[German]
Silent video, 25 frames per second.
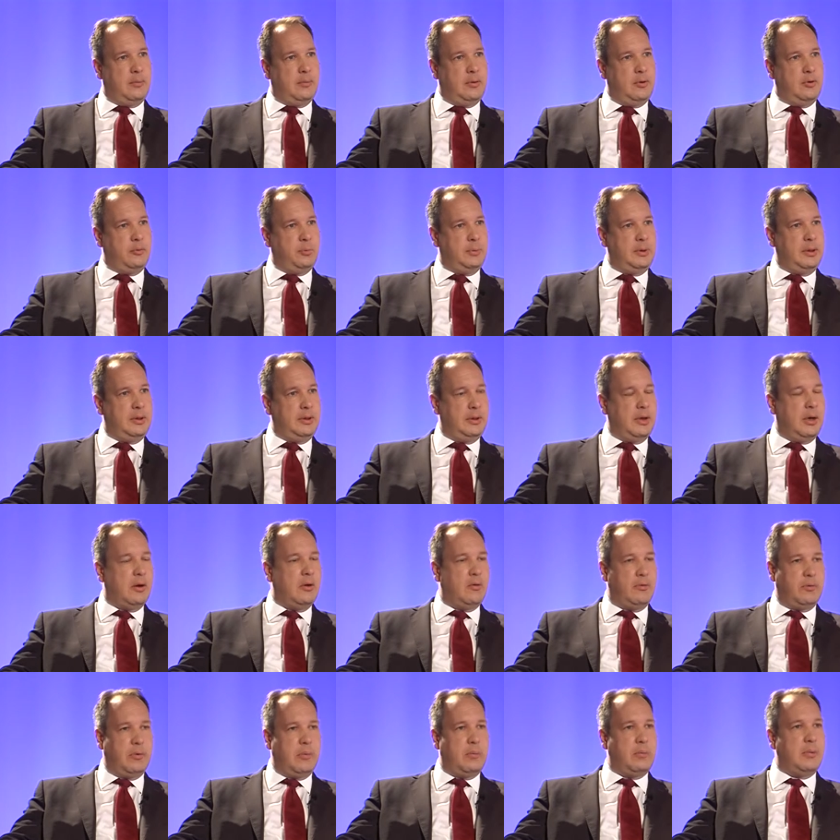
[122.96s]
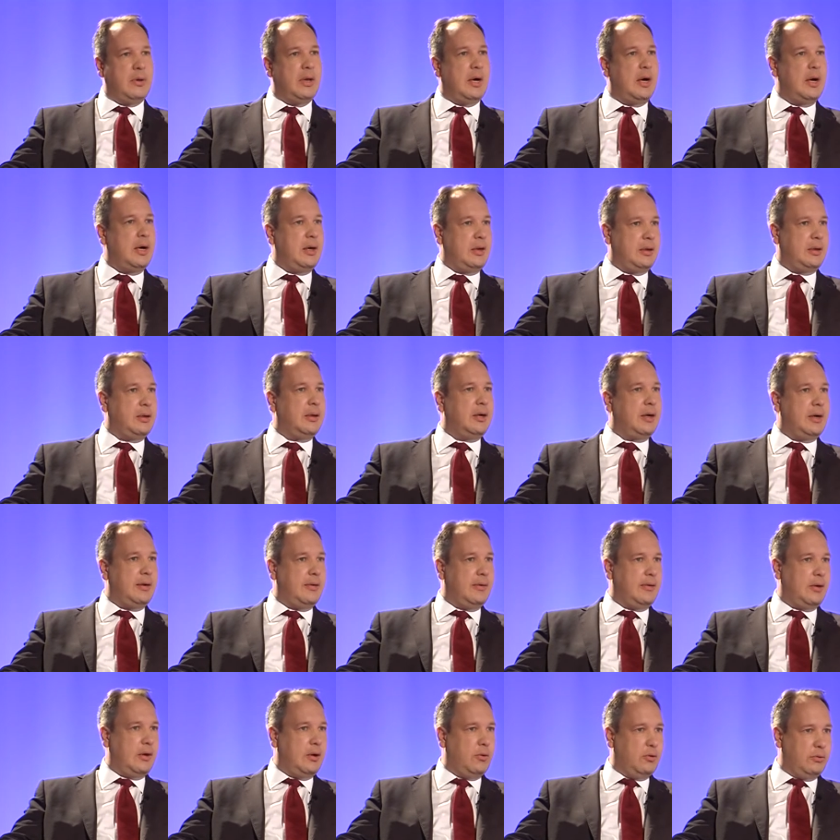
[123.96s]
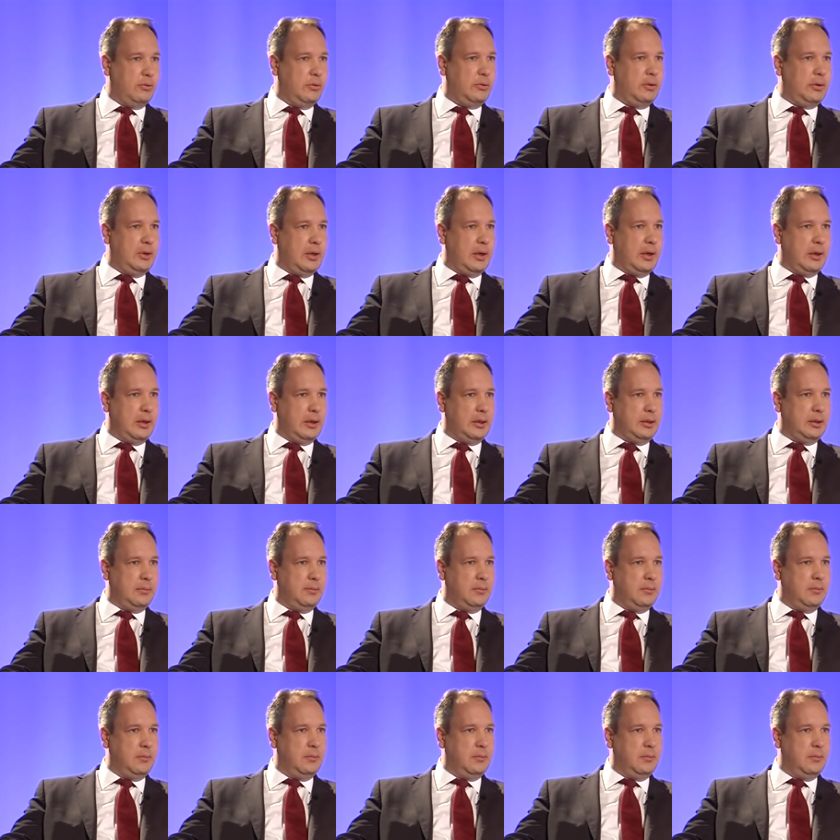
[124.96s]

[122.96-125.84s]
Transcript: man spricht da auch vom Nachteilsausgleich.